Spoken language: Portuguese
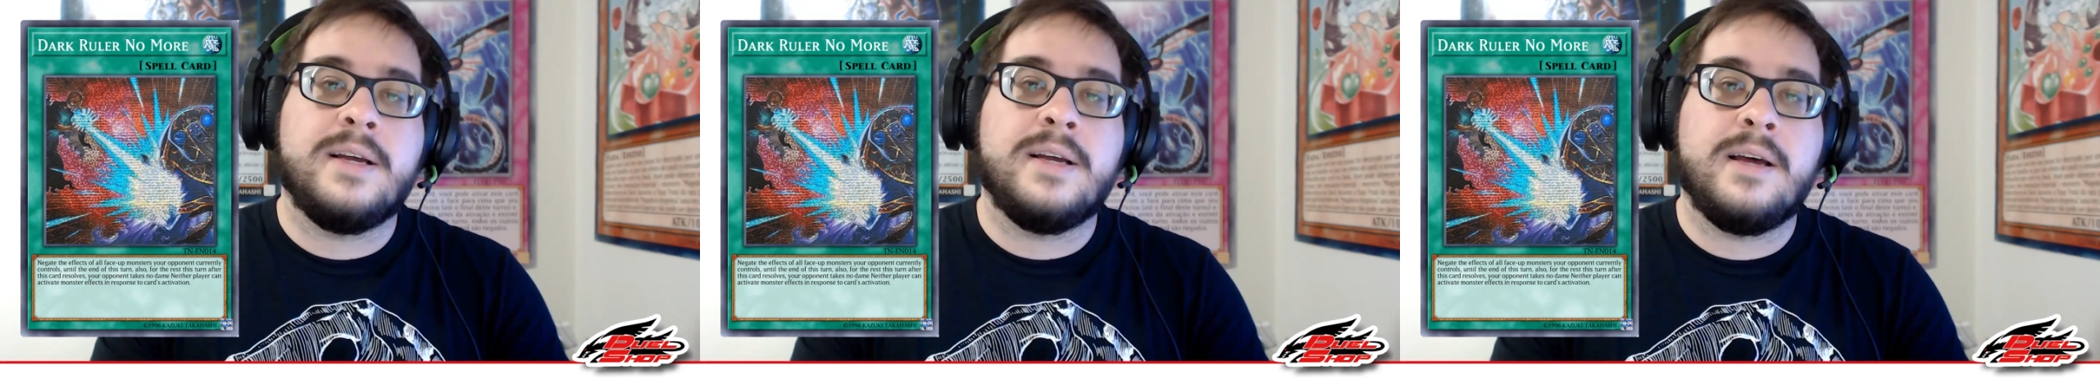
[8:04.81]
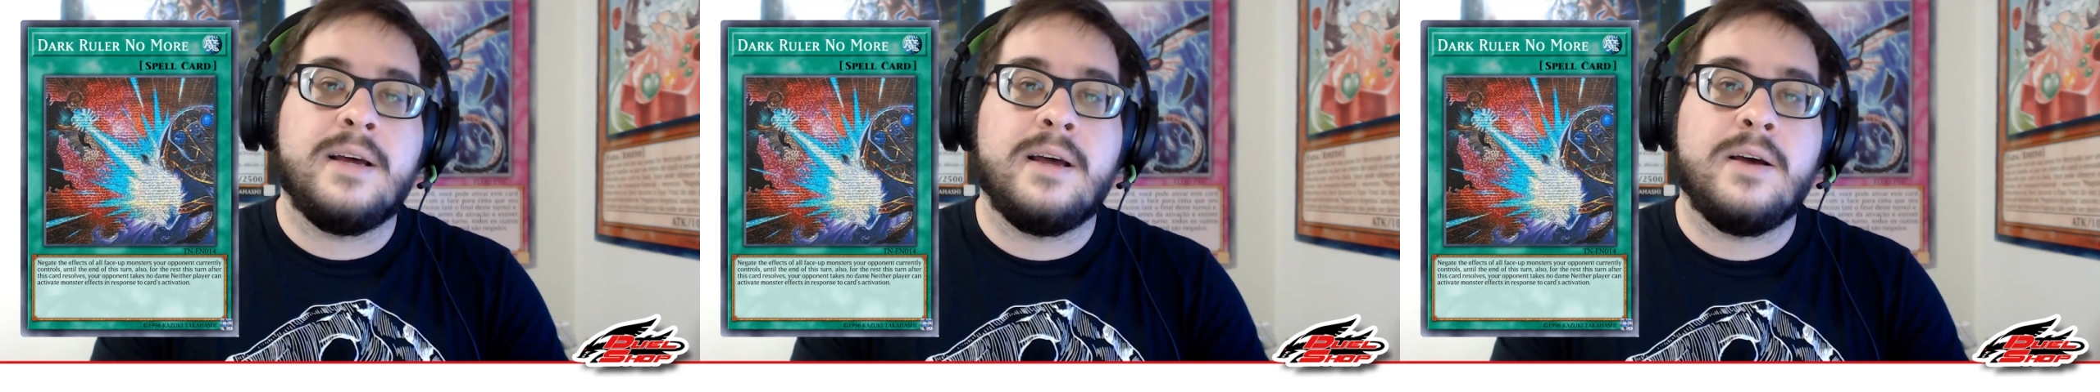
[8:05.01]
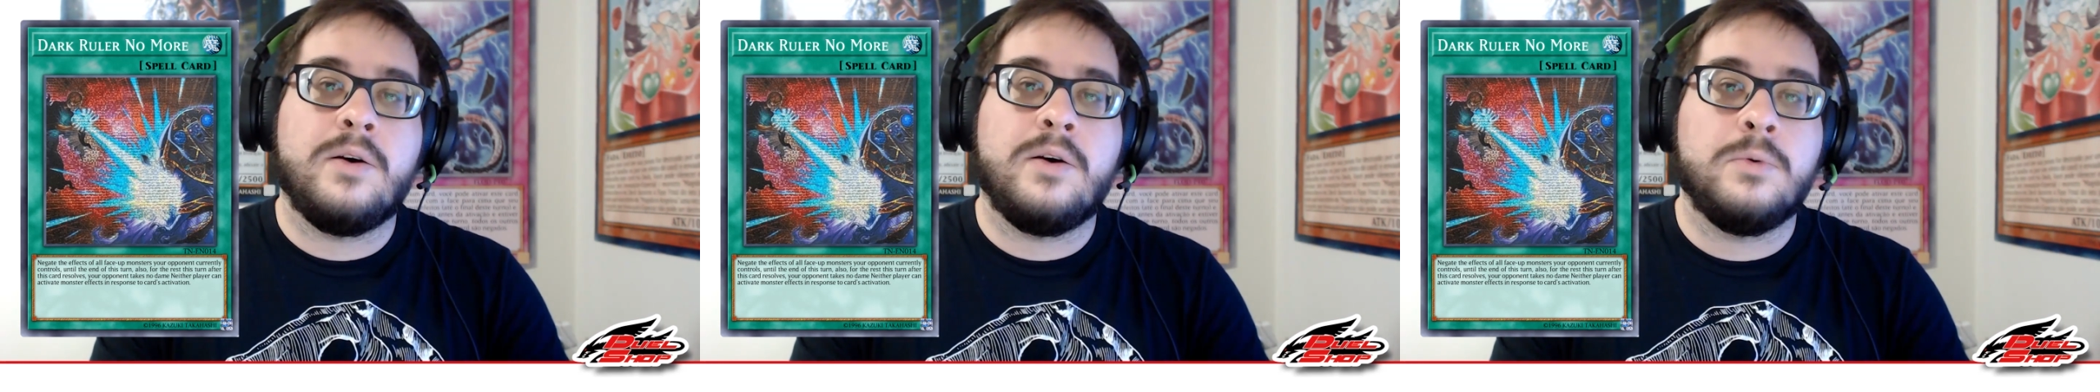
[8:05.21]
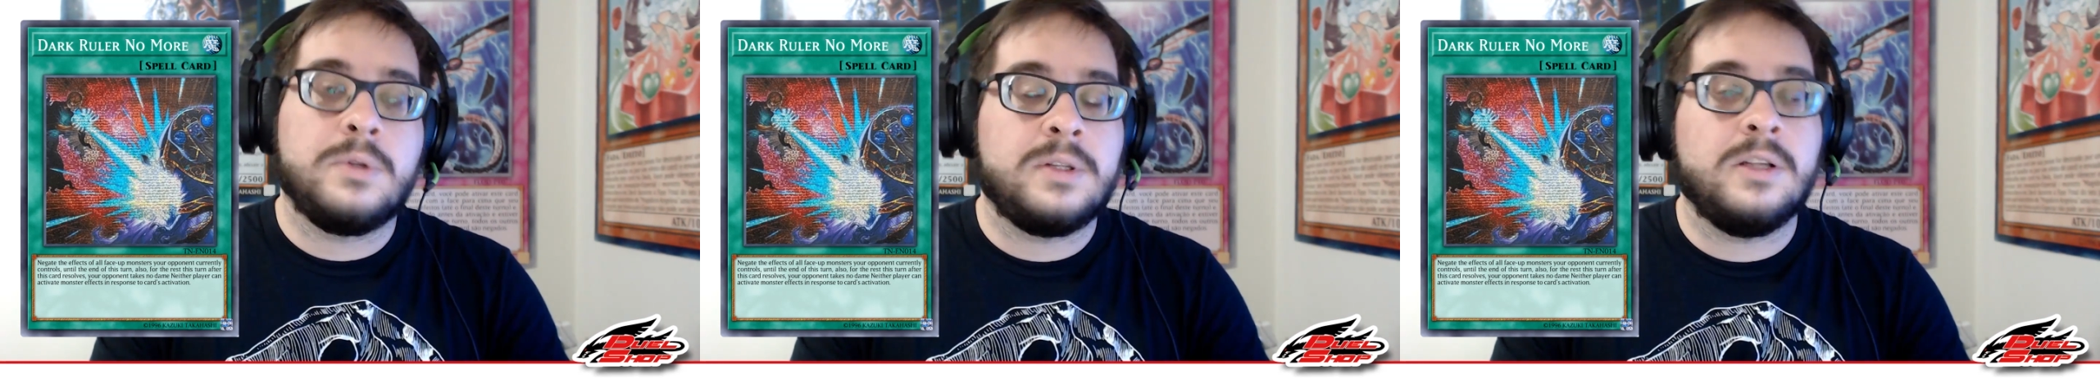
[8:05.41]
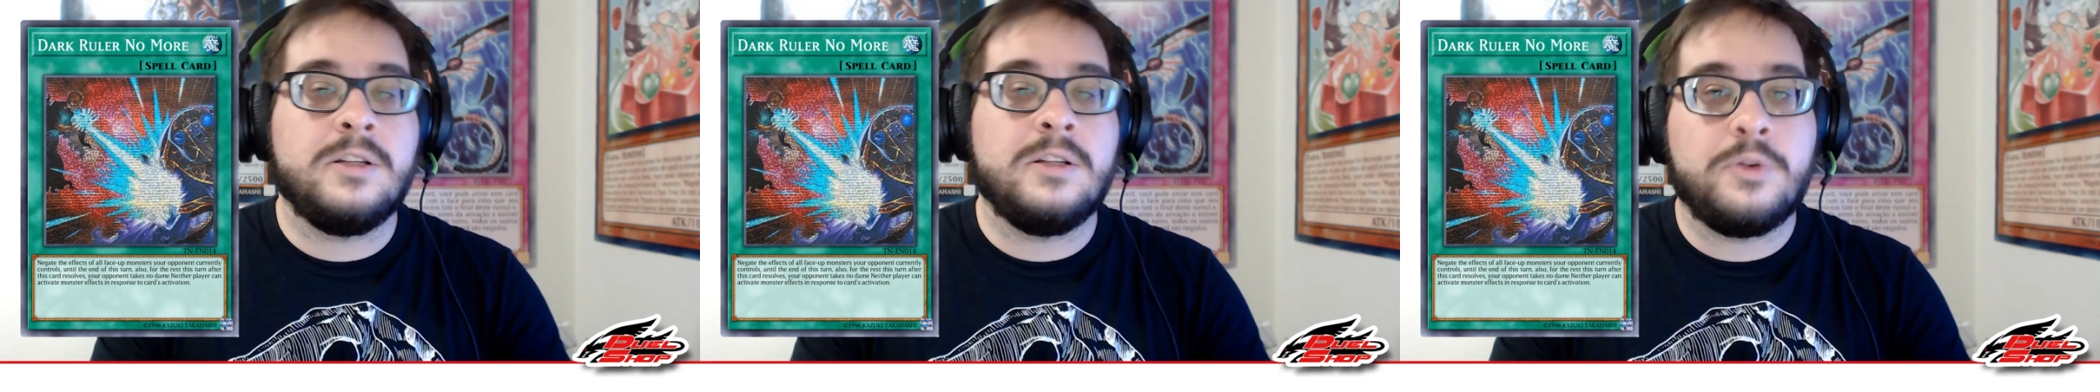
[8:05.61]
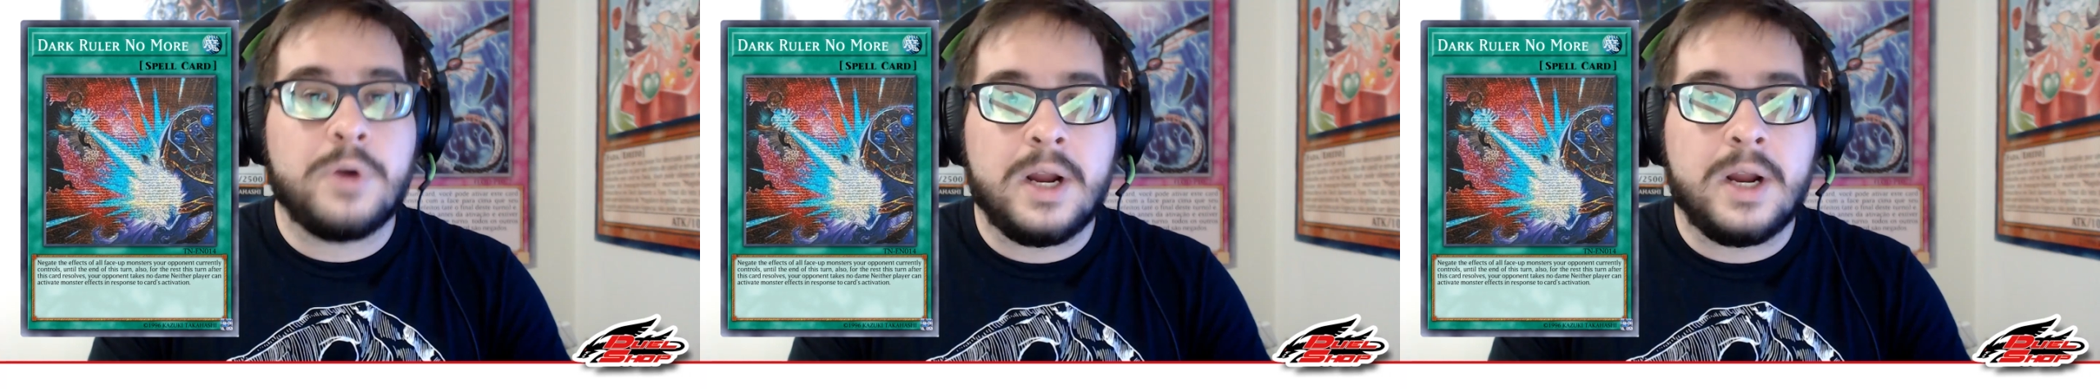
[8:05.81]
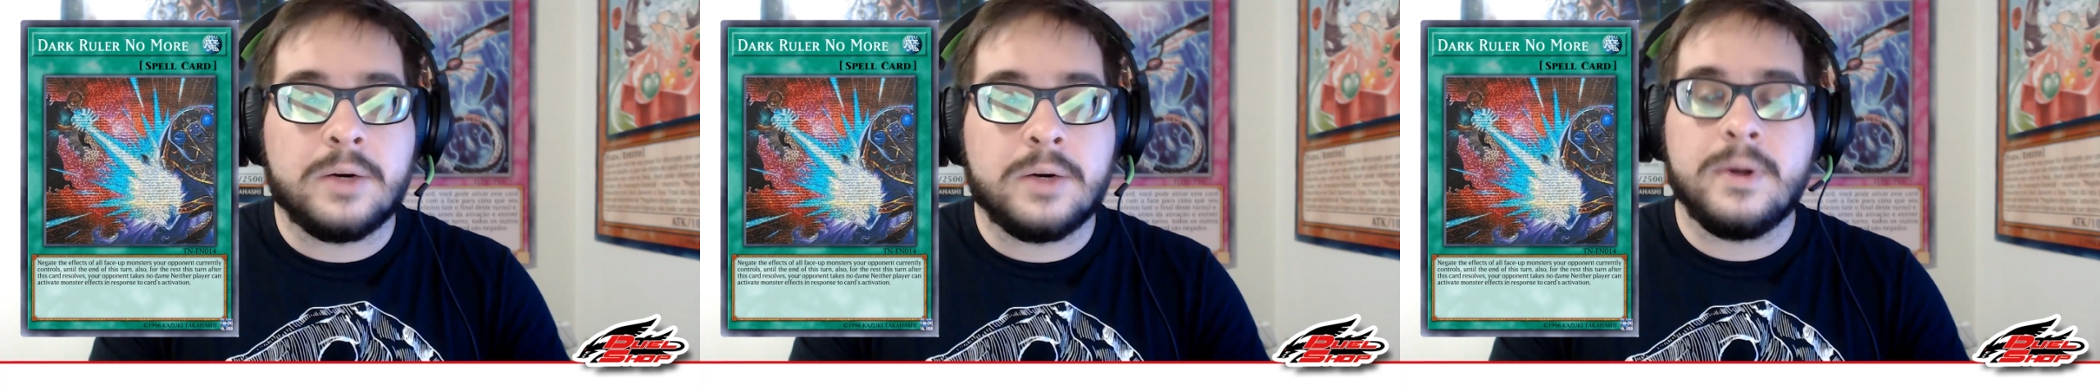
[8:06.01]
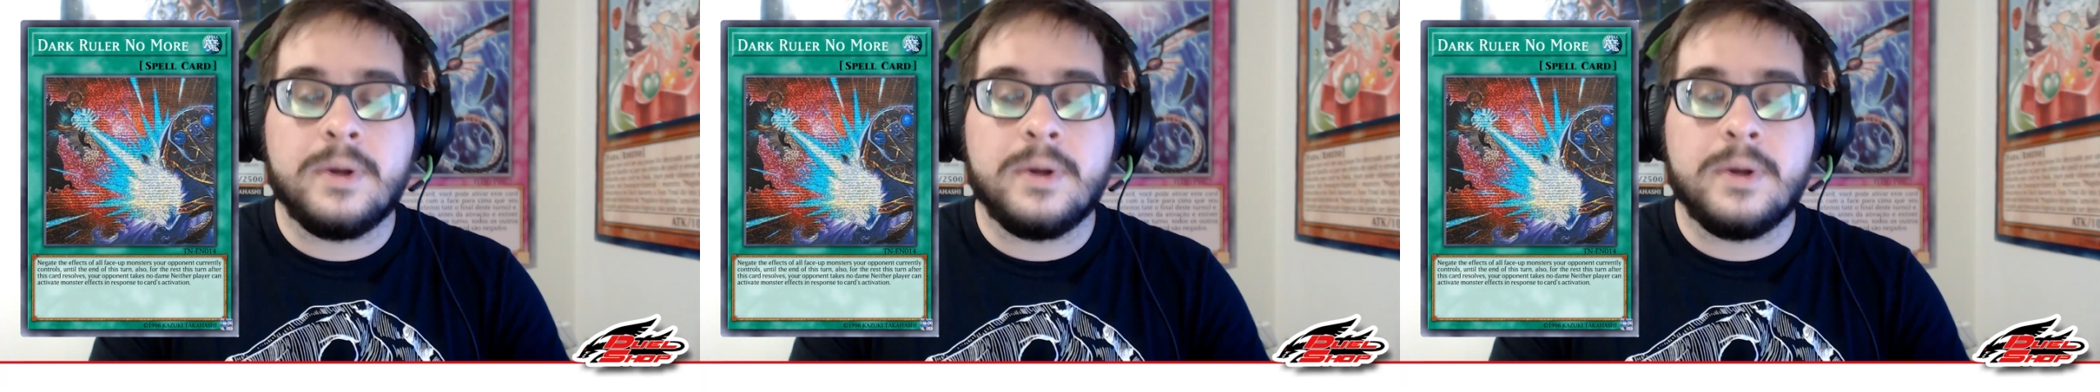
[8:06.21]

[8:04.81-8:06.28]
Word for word: é, o Thunder Dragon.